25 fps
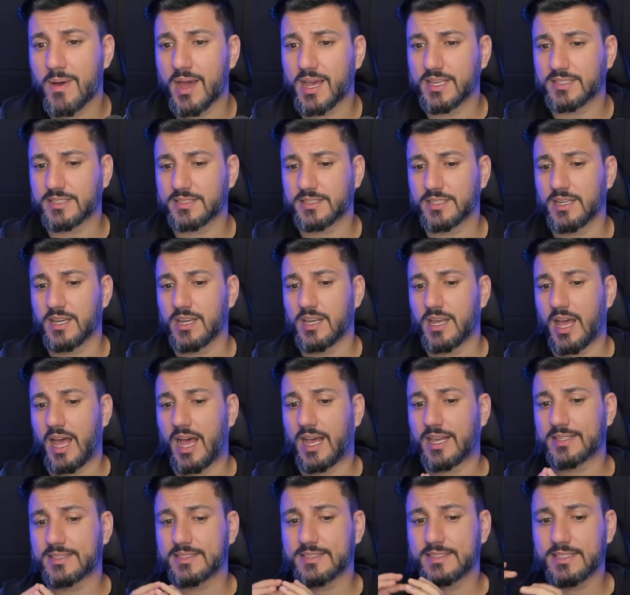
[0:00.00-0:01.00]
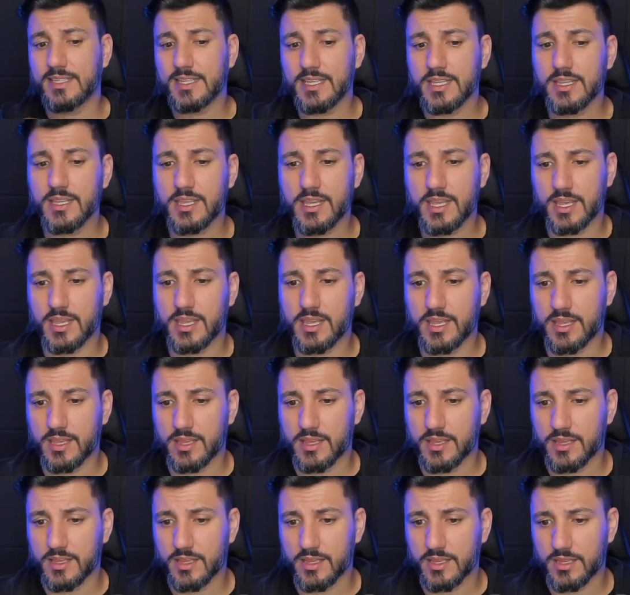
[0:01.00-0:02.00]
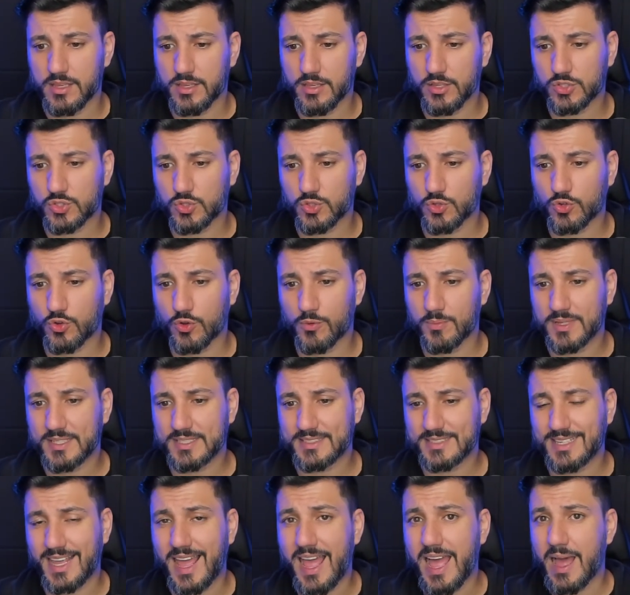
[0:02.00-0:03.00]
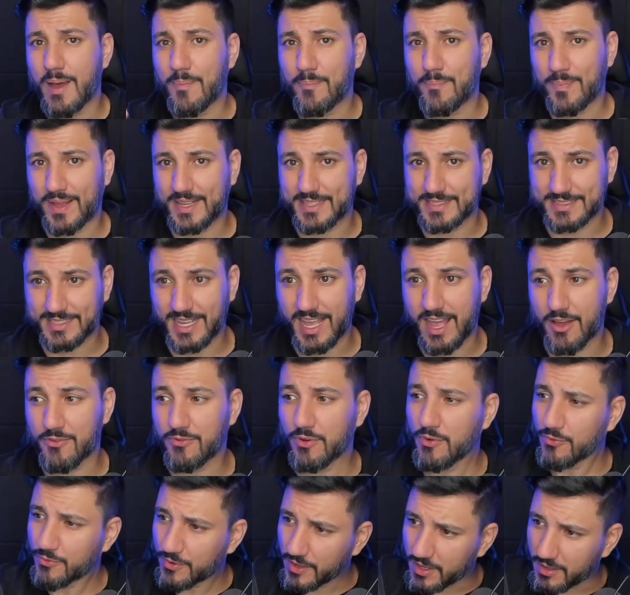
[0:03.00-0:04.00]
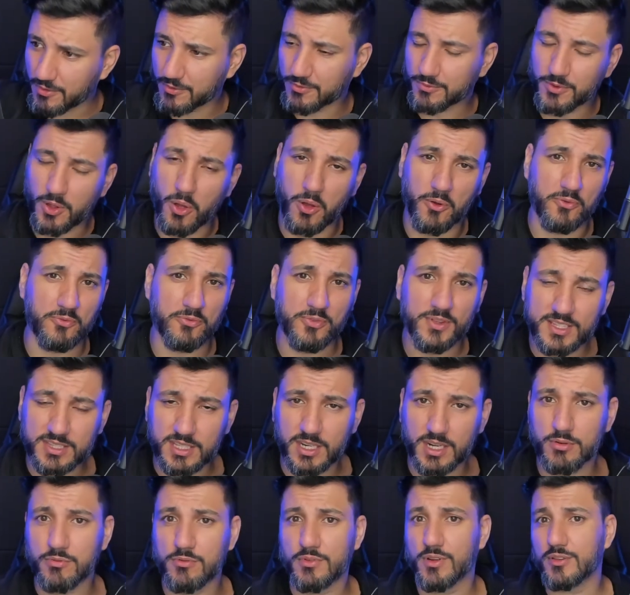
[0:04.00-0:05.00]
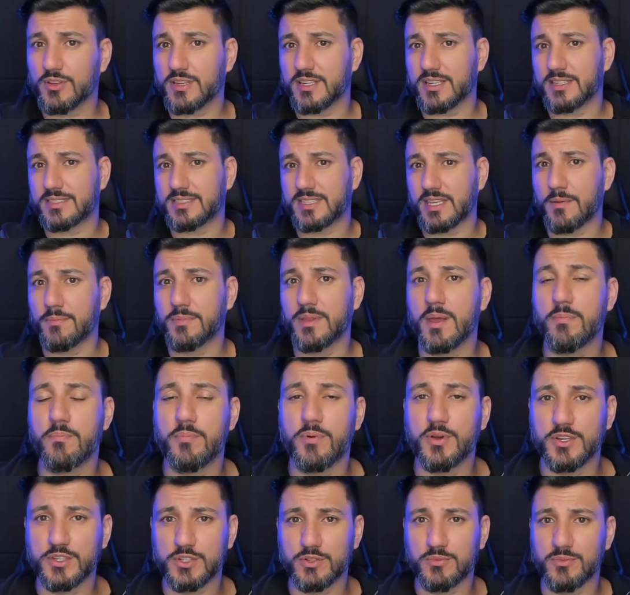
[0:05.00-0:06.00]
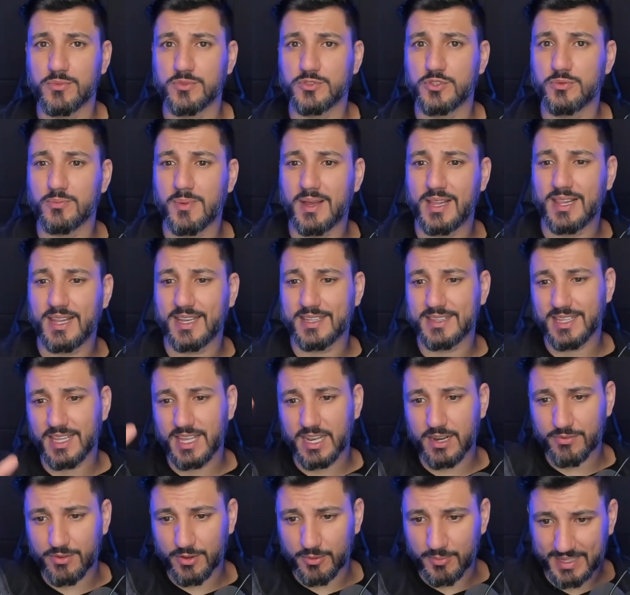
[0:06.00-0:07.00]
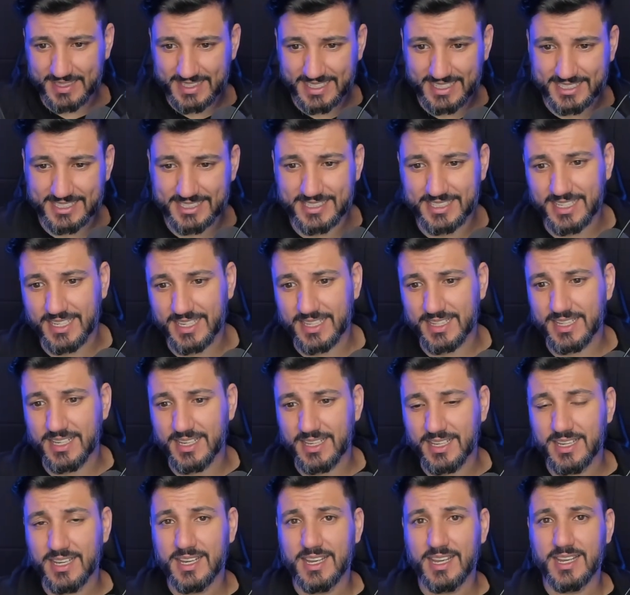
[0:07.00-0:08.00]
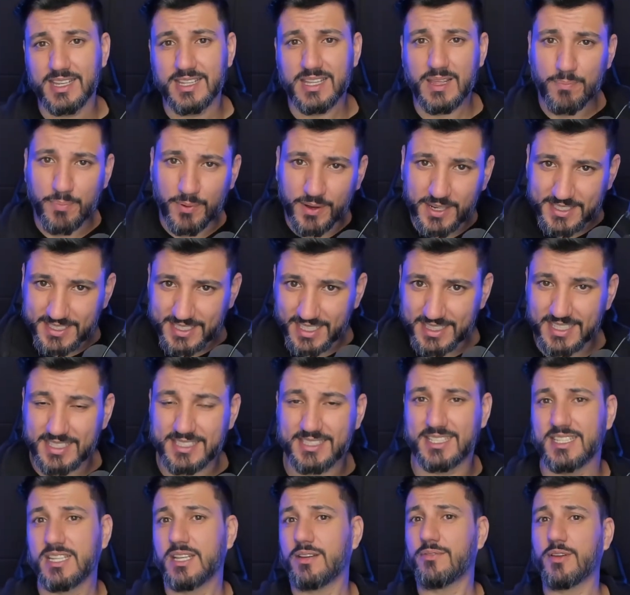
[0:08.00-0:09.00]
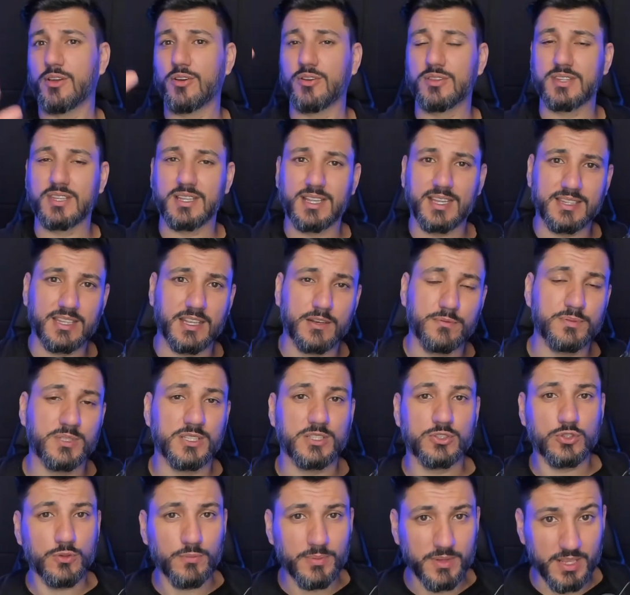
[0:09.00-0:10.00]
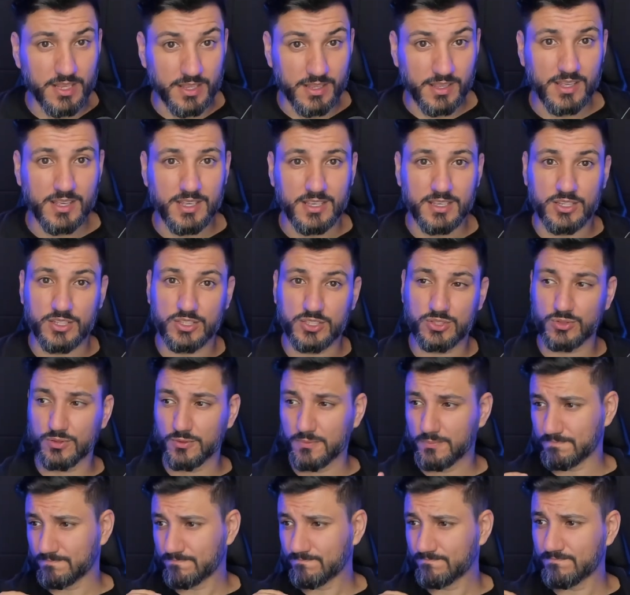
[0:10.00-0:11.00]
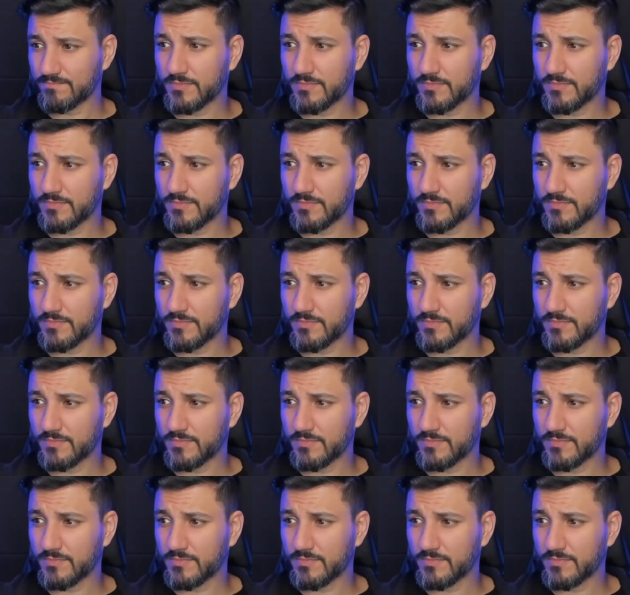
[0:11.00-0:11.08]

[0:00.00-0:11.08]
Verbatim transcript: mas assim que isso começar a passar, vamos ver, ó, fica tranquilo que sempre depois de, um, de uma ladeira vem uma descida, depois da descida vem outra ladeira para você subir. Isso